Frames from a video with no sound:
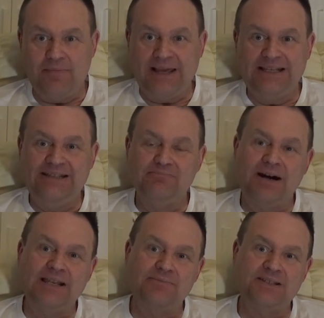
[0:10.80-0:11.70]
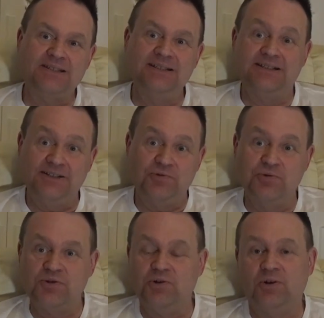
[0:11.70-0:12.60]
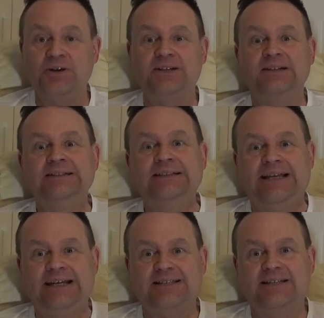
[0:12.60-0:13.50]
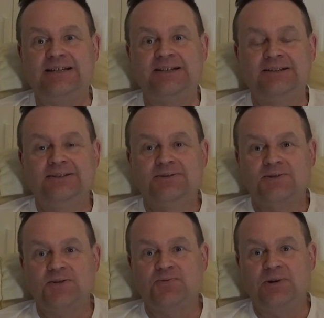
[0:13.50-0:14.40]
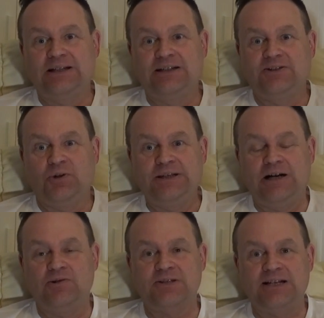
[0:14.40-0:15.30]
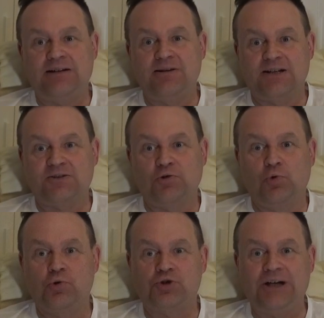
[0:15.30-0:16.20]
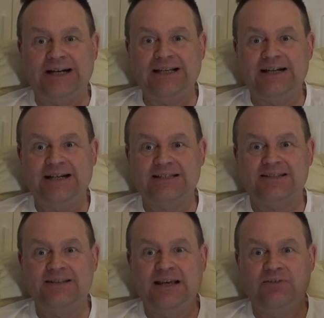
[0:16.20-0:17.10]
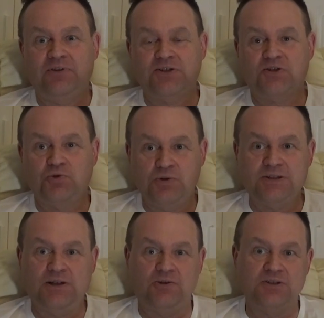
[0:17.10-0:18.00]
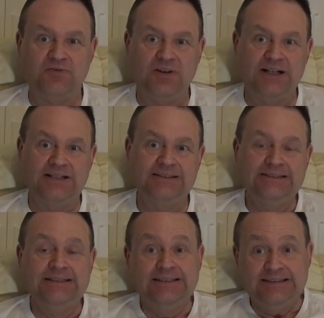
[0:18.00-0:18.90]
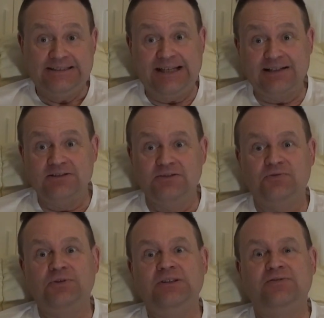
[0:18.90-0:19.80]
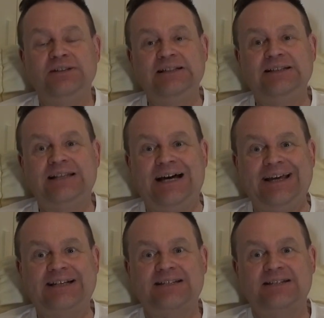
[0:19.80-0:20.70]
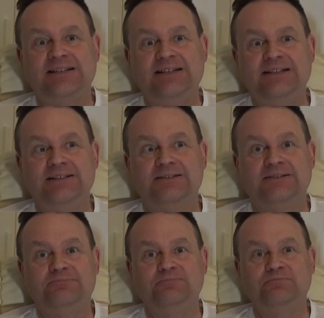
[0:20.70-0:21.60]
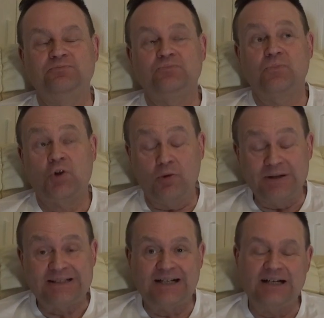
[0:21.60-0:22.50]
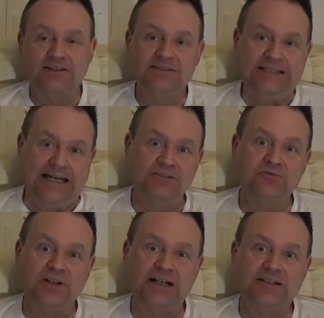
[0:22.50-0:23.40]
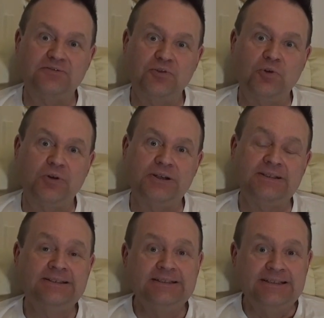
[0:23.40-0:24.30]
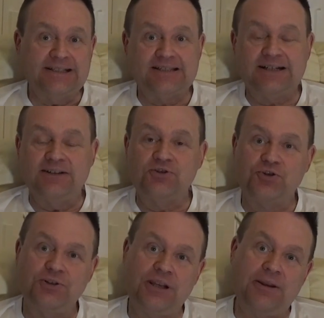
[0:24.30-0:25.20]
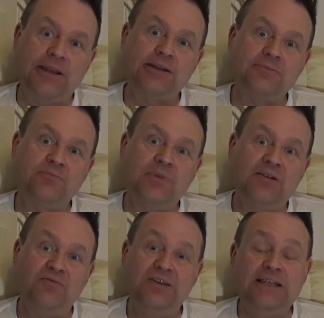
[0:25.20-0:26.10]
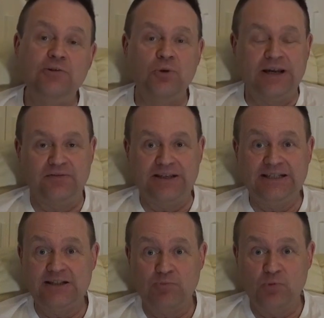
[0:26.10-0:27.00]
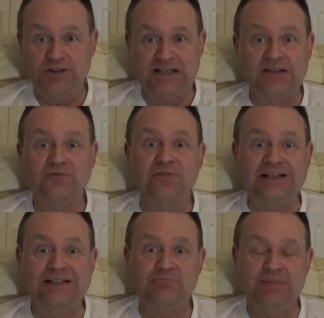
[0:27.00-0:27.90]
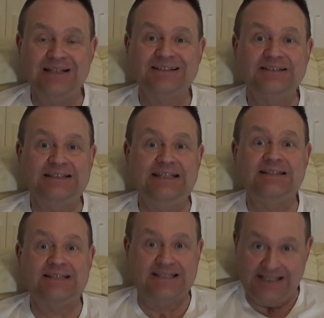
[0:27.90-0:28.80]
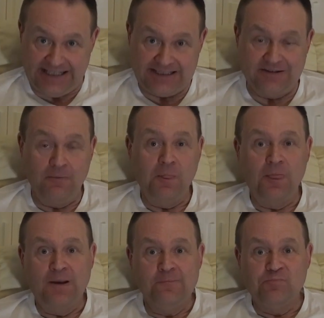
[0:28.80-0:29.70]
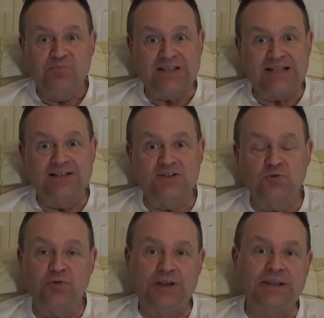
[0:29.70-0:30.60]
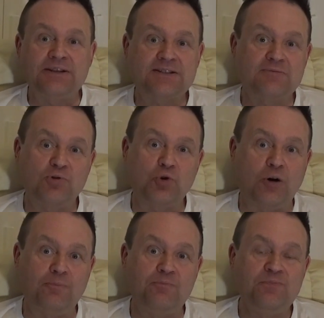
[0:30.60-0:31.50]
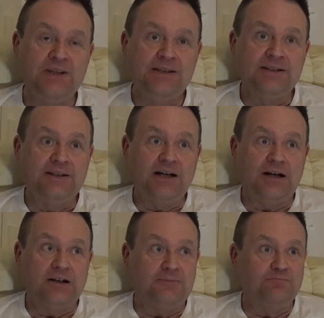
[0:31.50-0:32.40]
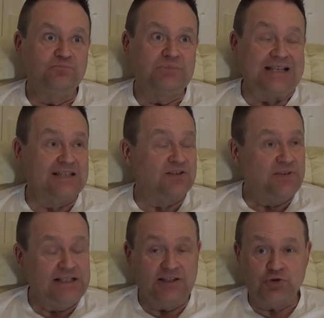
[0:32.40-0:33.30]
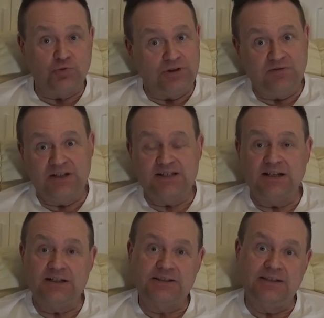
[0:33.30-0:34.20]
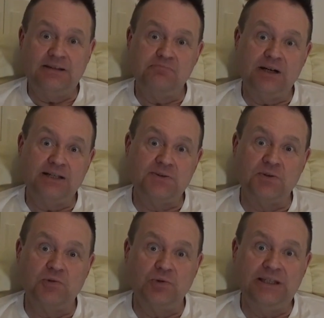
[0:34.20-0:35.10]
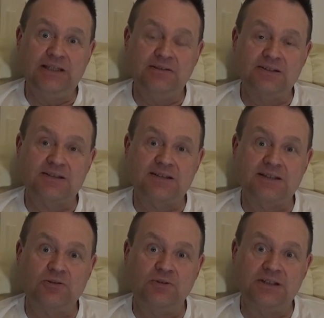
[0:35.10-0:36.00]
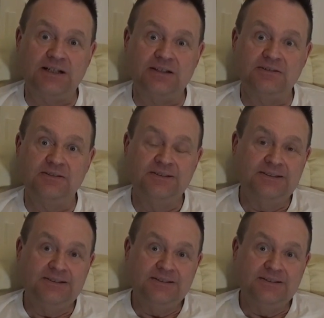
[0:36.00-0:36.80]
bei Merlin. Mein Name ist Dirk. Ich grüße euch herzlich zu einer neuen Ausgabe Astrologische Highlights, die etwas kürzer ausfallen. Danke für die vielen Likes, die ähm, Kommentare, die Anfragen von euch. Ich hatte es gerade schon in einem anderen Video erwähnt. Momentan fehlt mir die Zeit, das alles so voneinander zu bekommen, ähm, es ist viel. Ich studiere, wie gesagt, nebenbei Psychologie. Das ist jetzt auch nicht gerade